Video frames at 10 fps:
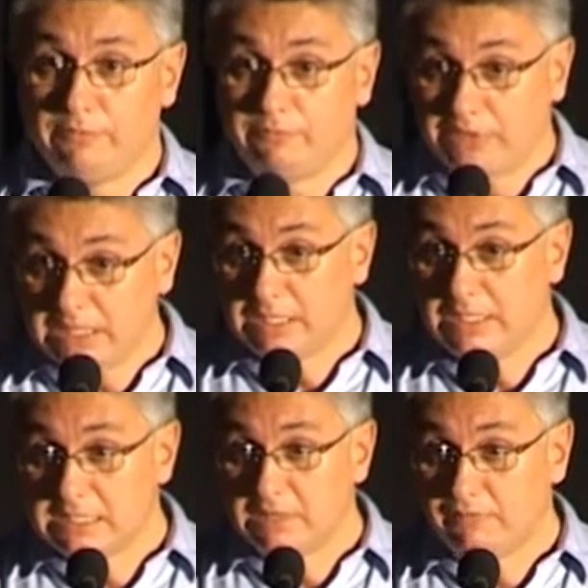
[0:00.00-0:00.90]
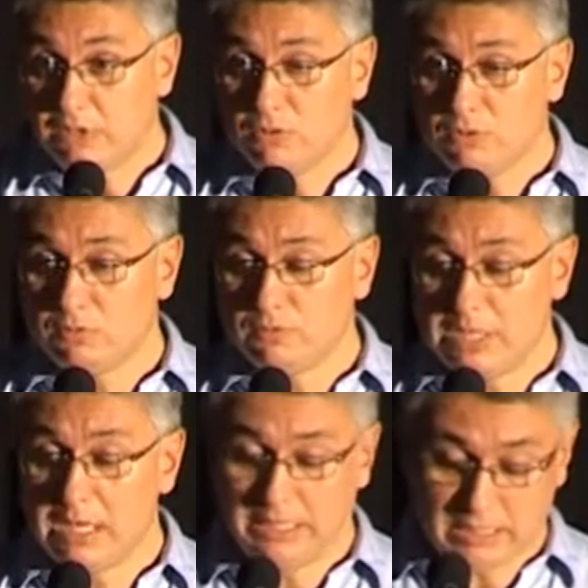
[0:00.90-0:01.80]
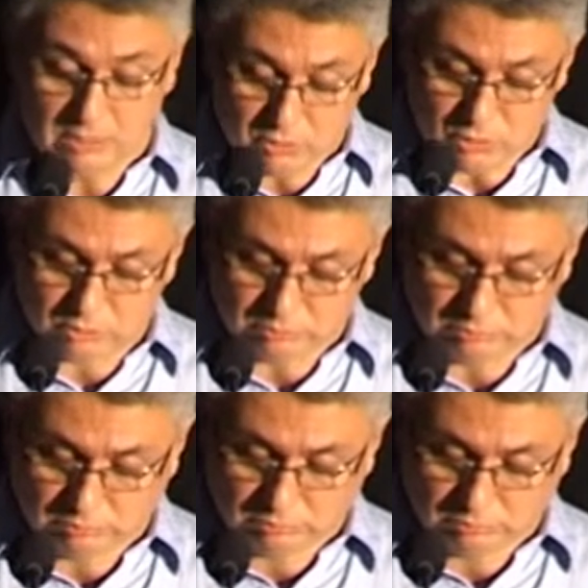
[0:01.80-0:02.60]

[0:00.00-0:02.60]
Frente al desafío de la gestión,